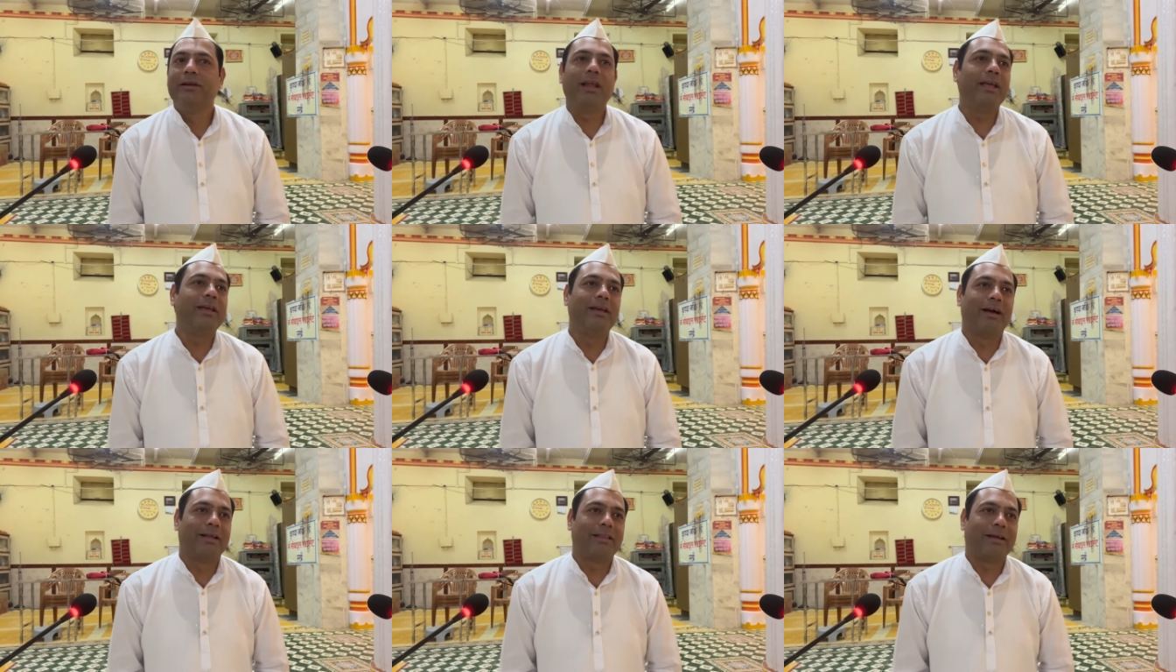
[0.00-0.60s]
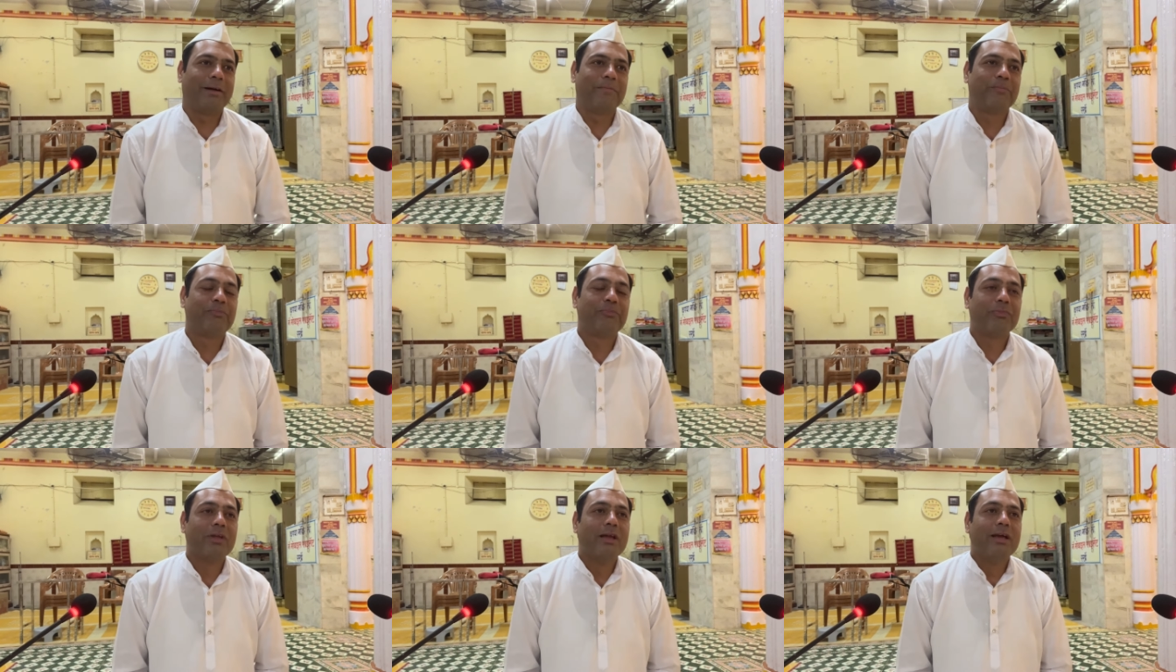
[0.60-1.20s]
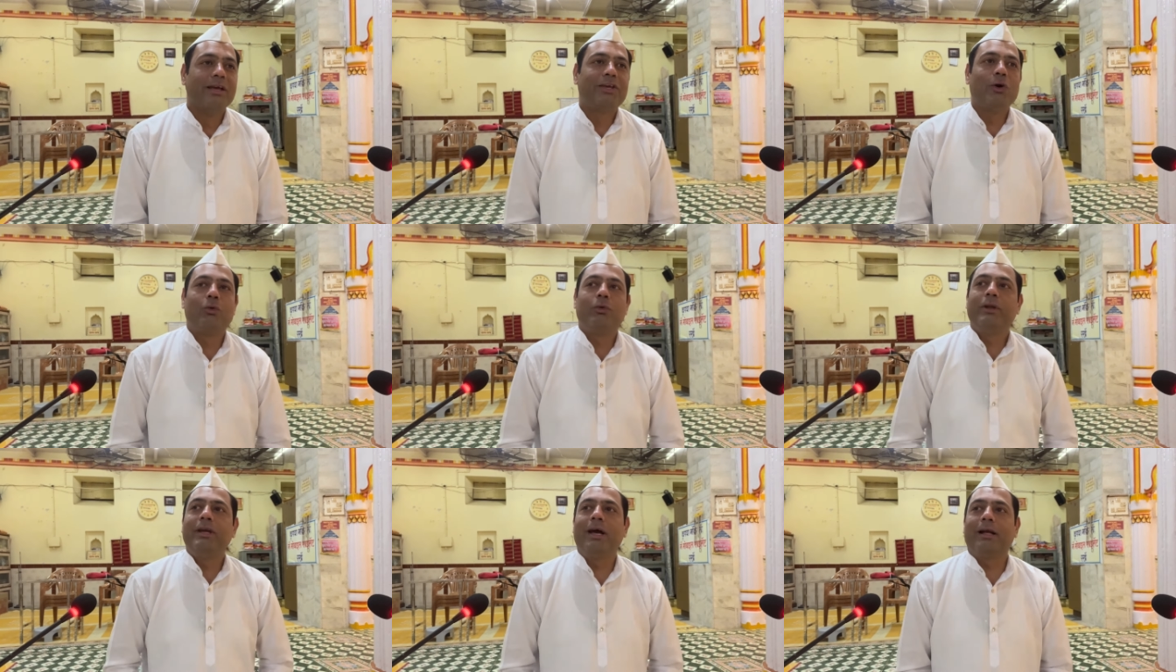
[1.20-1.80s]
नहीं आता क्यों
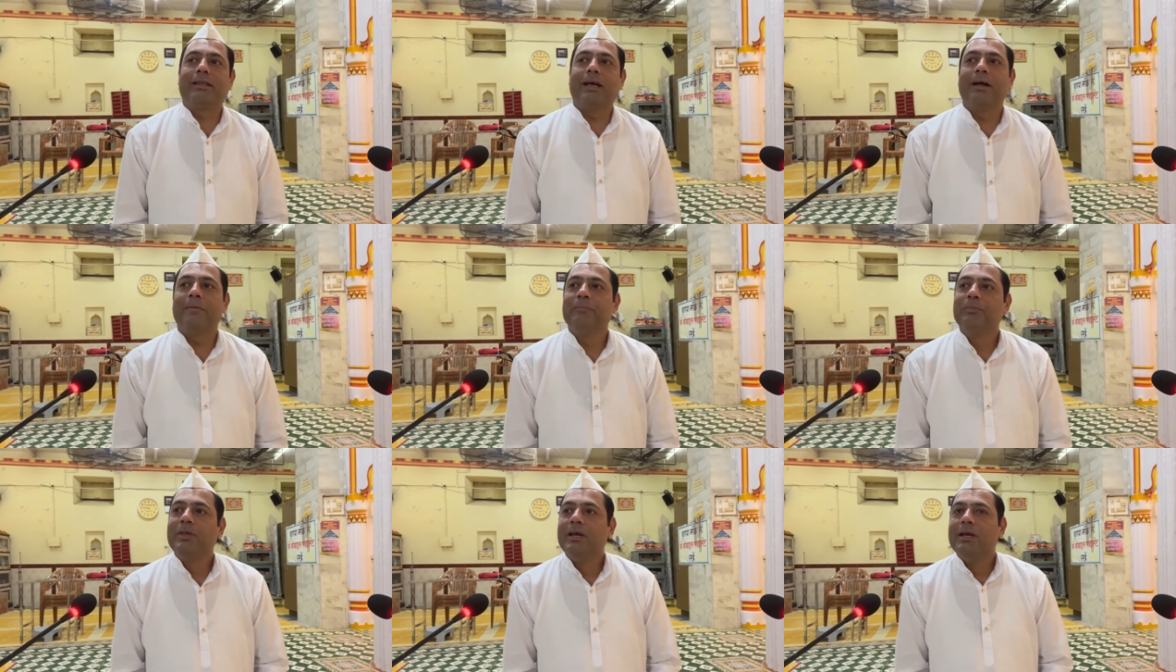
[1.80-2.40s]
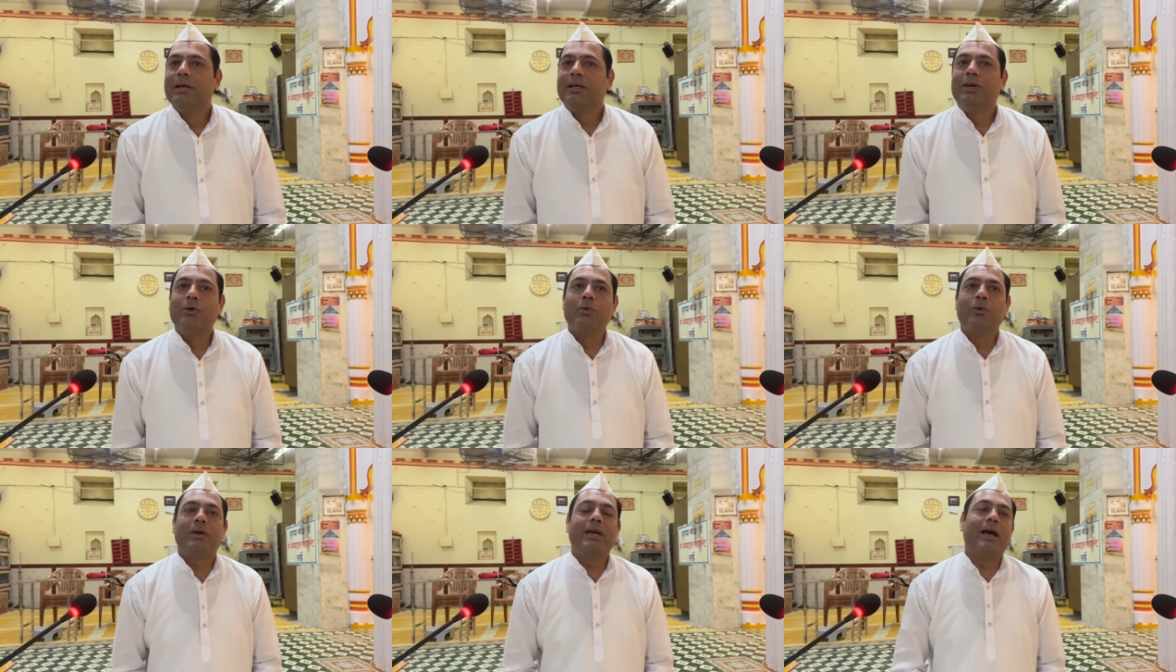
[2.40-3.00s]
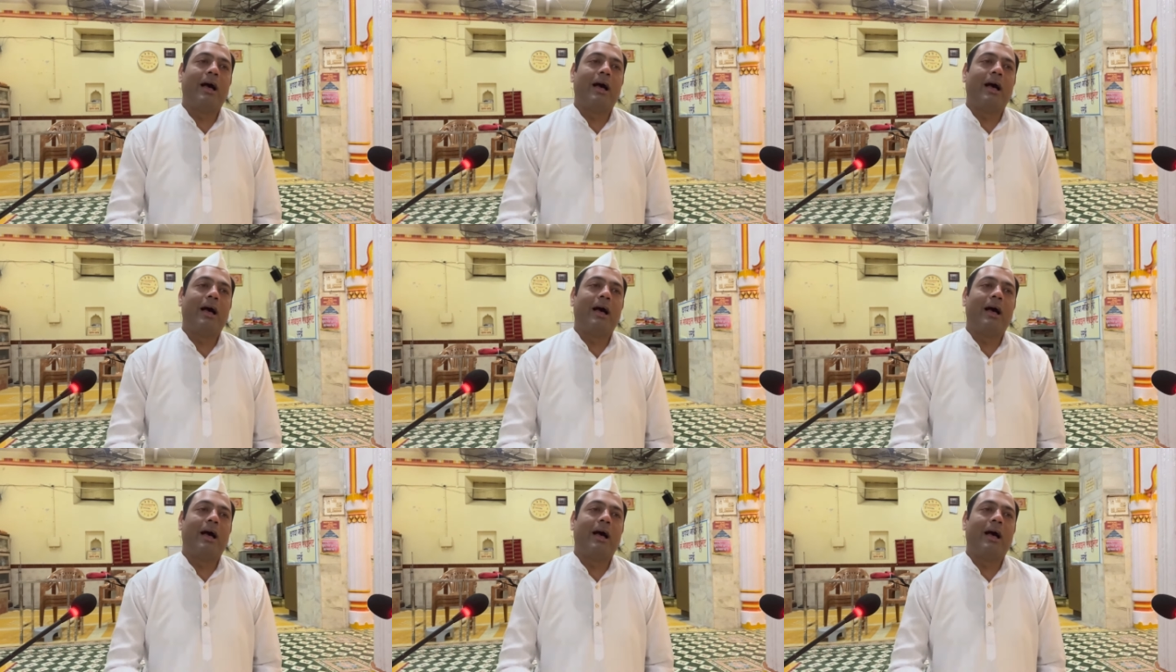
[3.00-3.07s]
नहीं आता क्योंकि